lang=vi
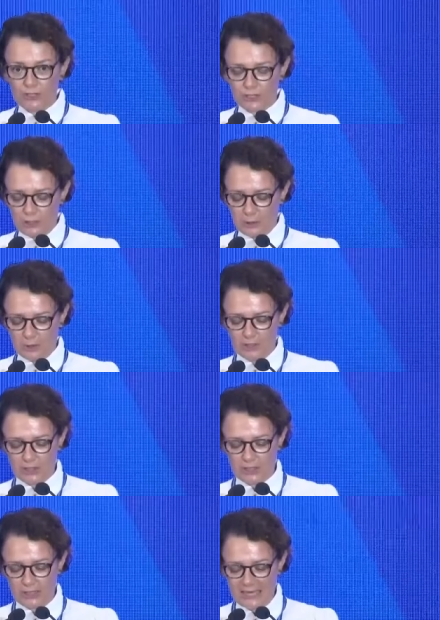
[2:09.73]
mức sinh thấp
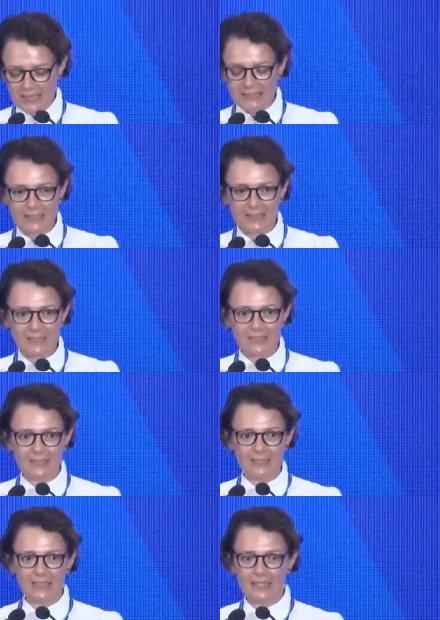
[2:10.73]
tại khu vực châu
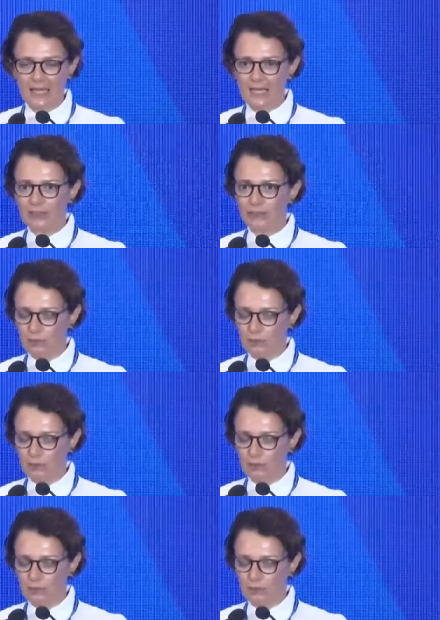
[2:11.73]
Á-Thái Bình Dương